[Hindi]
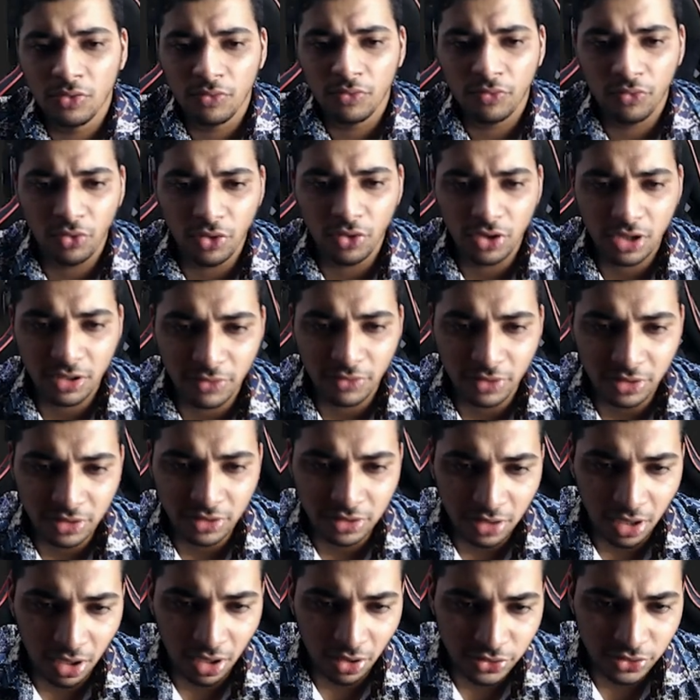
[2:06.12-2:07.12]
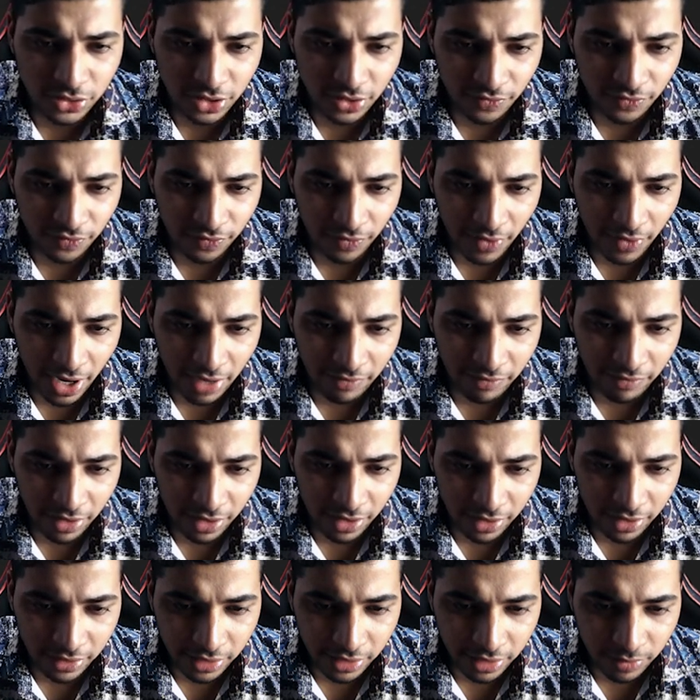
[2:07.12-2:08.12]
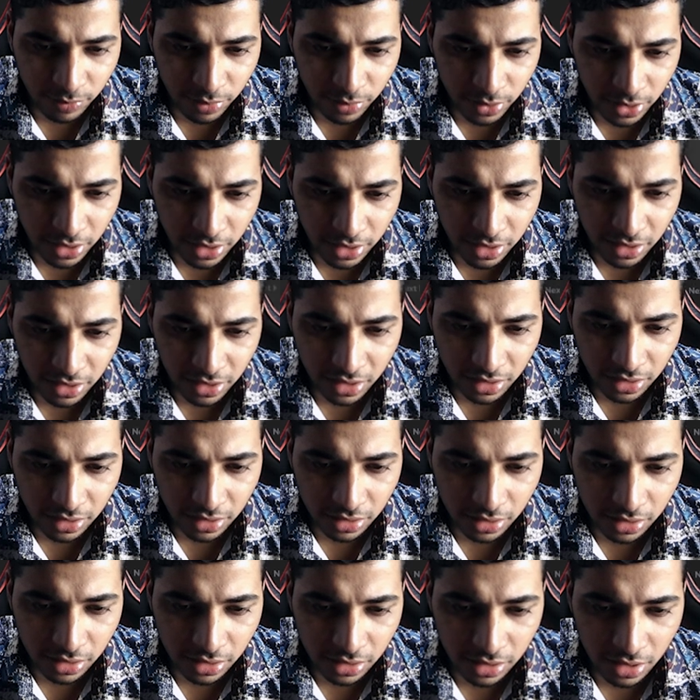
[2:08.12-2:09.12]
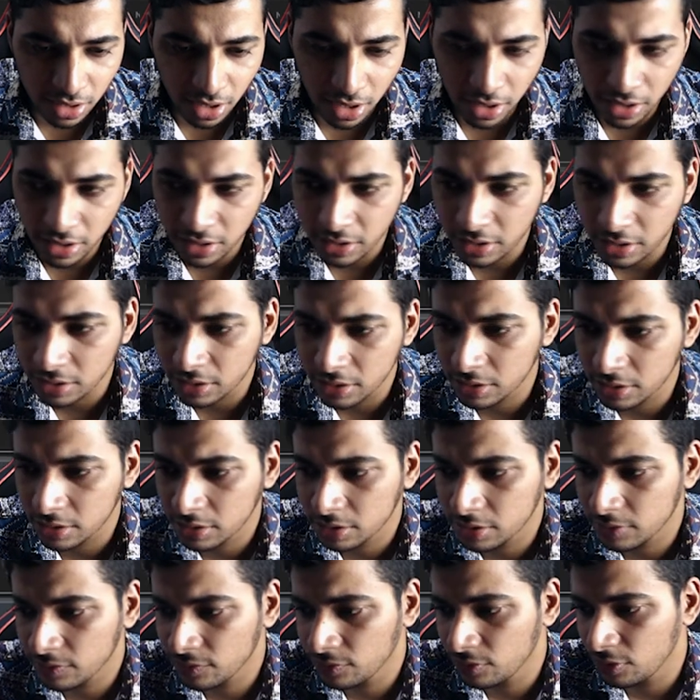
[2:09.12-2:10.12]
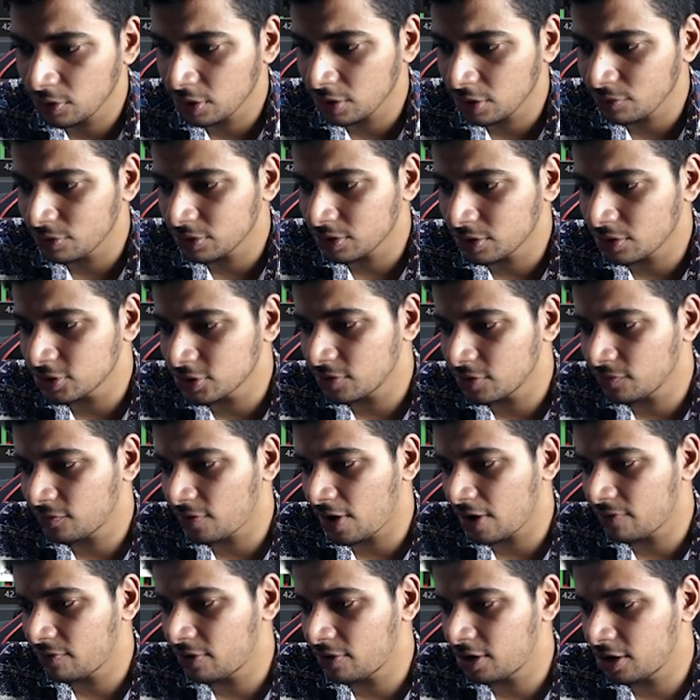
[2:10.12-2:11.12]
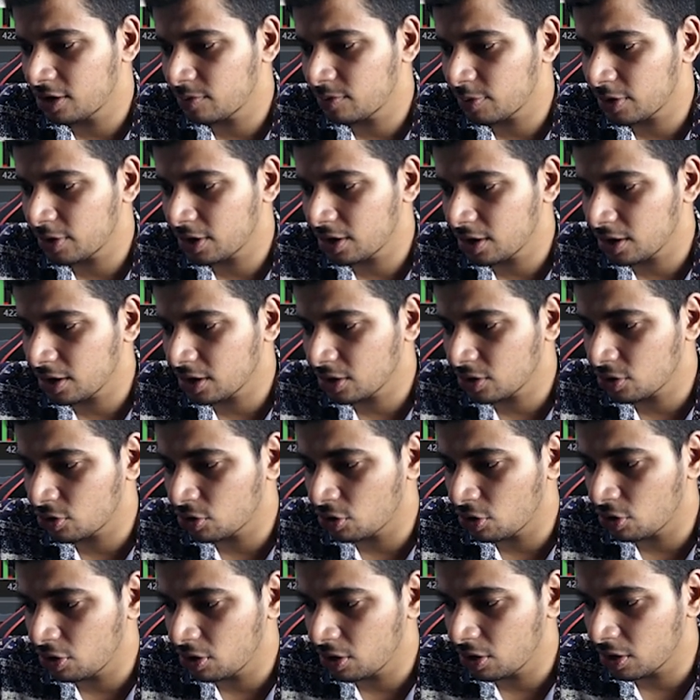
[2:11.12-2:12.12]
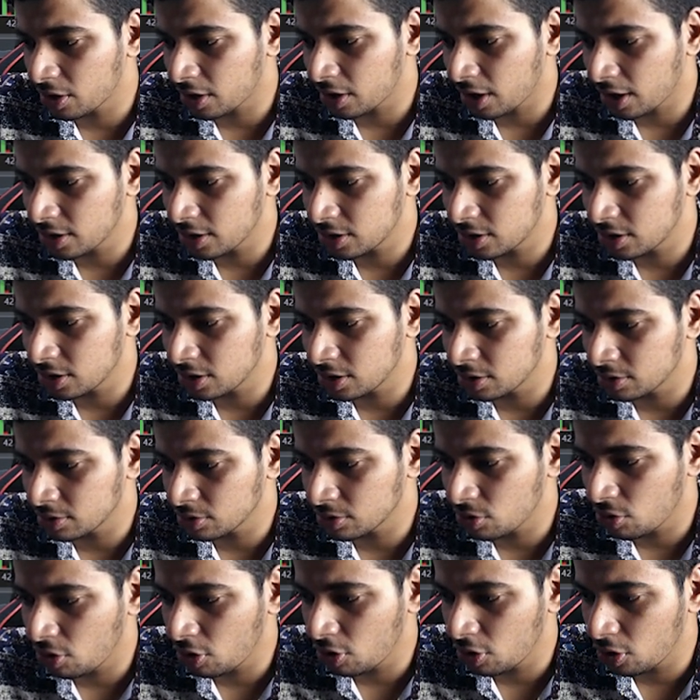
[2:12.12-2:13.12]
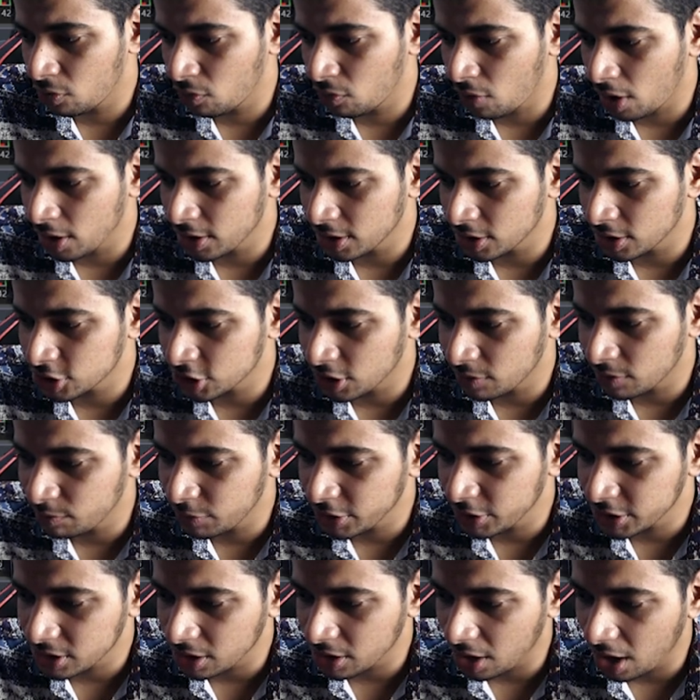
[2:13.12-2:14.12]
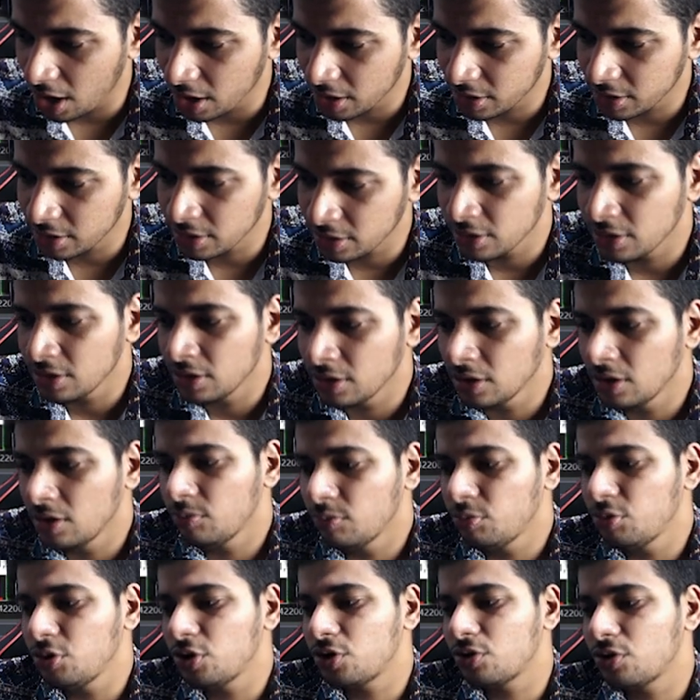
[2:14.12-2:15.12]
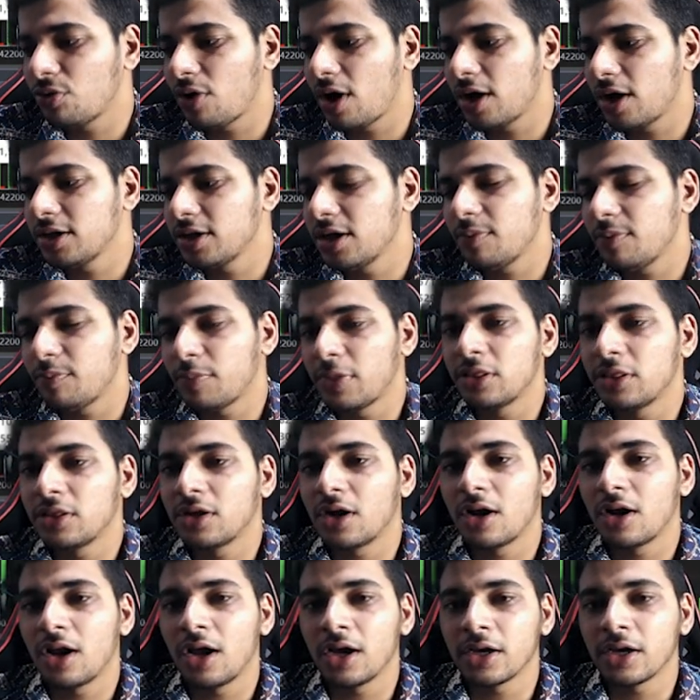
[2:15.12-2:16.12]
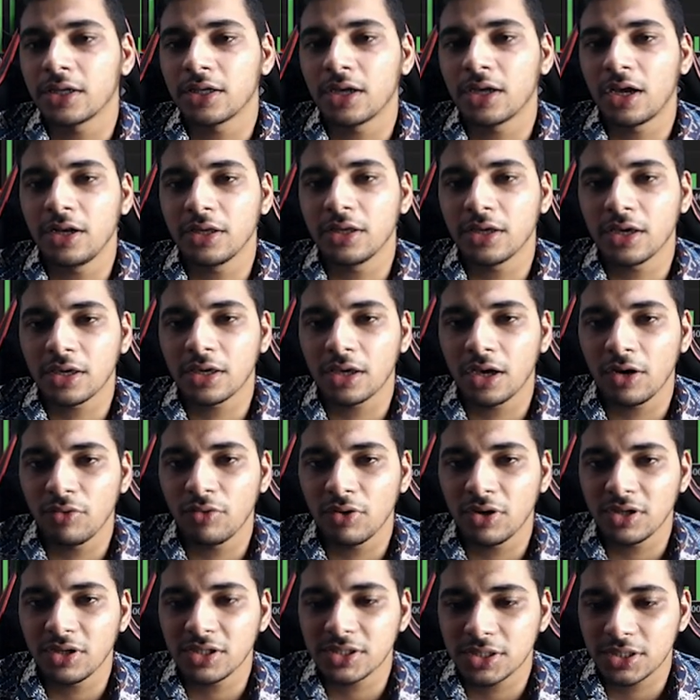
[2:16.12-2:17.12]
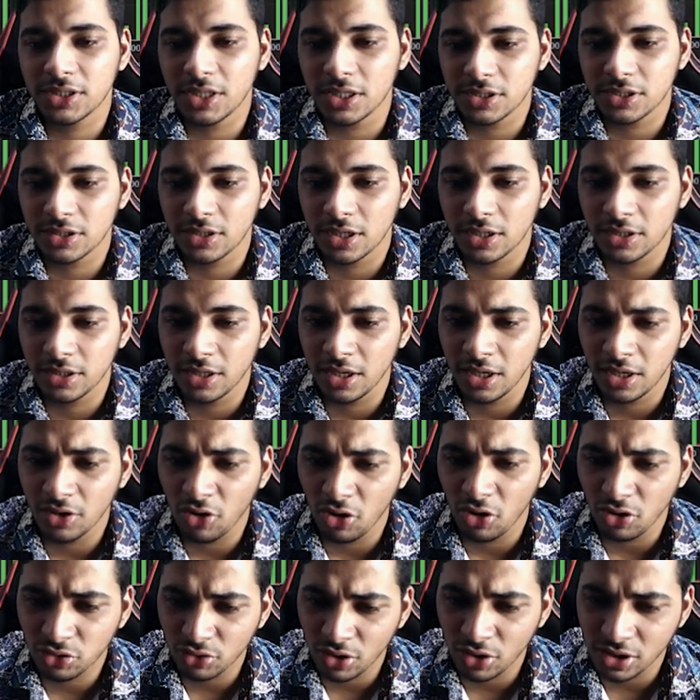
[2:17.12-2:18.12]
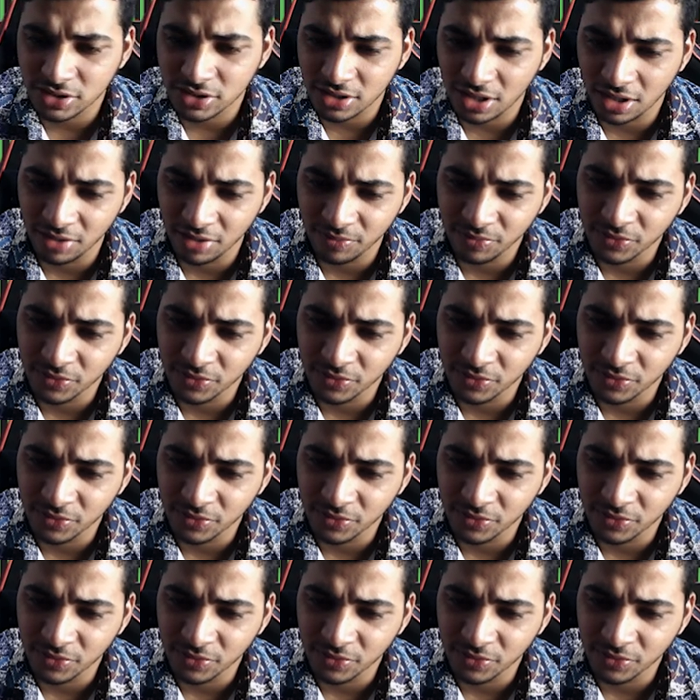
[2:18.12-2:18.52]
फोर्टी वन थाउजेंड फाइव हंड्रेड पे क्या है फोर्टी वन थाउजेंड फाइव हंड्रेड पे है कॉल राइटिंग कॉल ओ है छब्बीस लाख पुट वाई है पंद्रह लाख यानी कि क्या हुआ सीधा सीधा ये है और थोड़ा सा